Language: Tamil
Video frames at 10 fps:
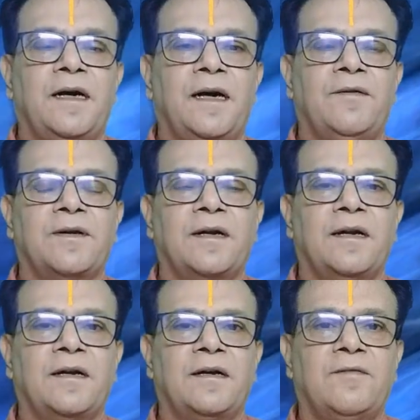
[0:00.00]

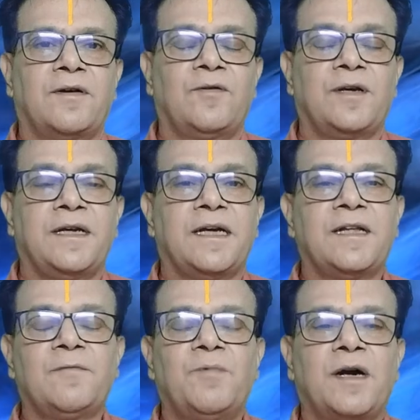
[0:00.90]
அவர்களுக்கு அவருடைய
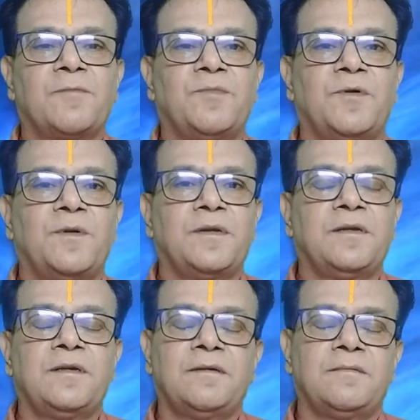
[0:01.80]
எதிர்பார்ப்பை
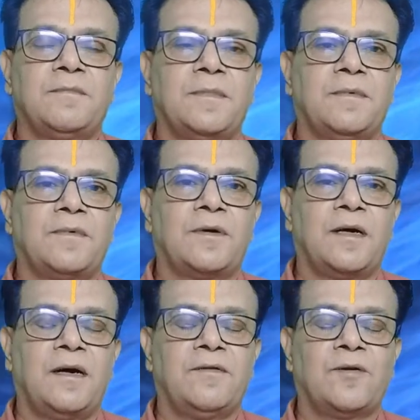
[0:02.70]
வந்து
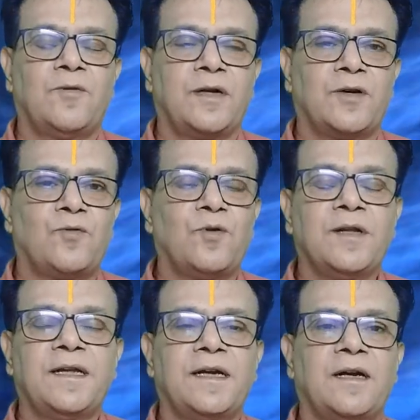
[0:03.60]
அவருடைய
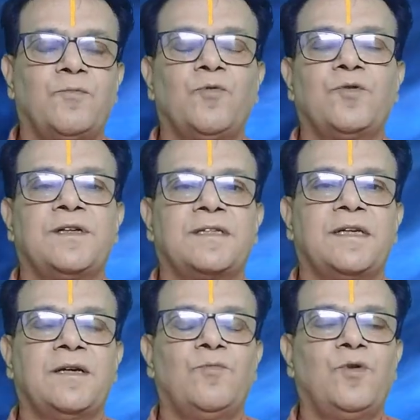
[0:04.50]
குழந்தைகள் பூர்த்தி
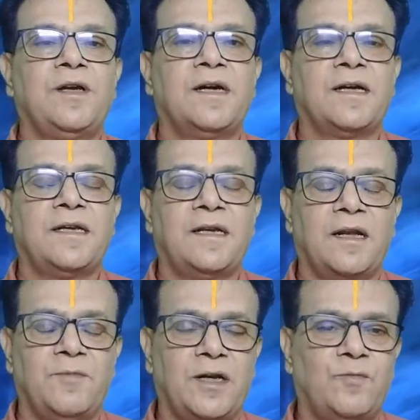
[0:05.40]
செய்ய முடியாத
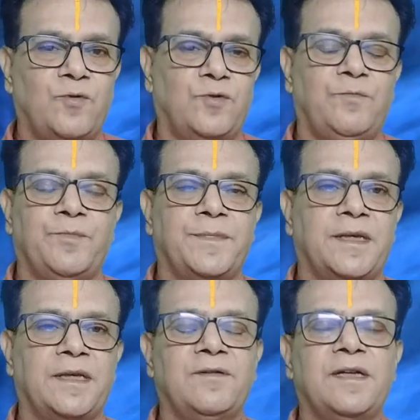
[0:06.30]
நிலைமையில் போகும்
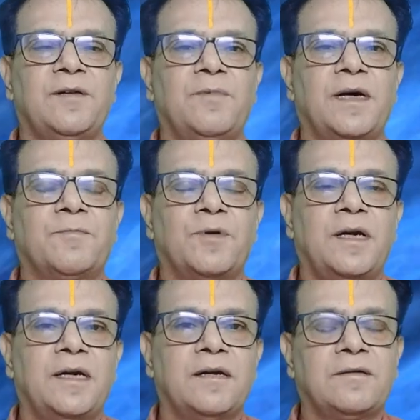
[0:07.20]
அதாவது
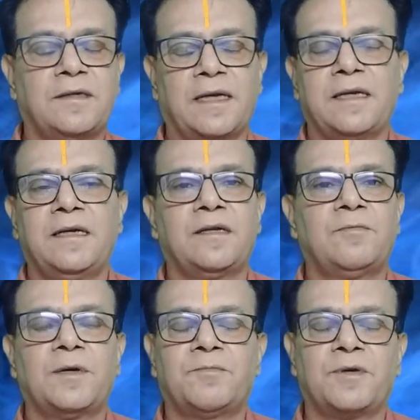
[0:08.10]
எதிர்பார்ப்புகள்னால் வந்து நிறைய
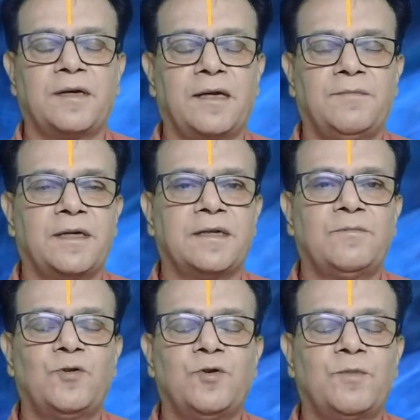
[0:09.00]
எதிர்பார்ப்பு இருக்கலாம் அதை
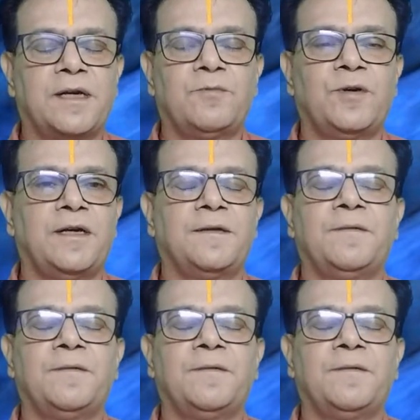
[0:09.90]
நம்ம ஒன்றும் பண்ண முடியாது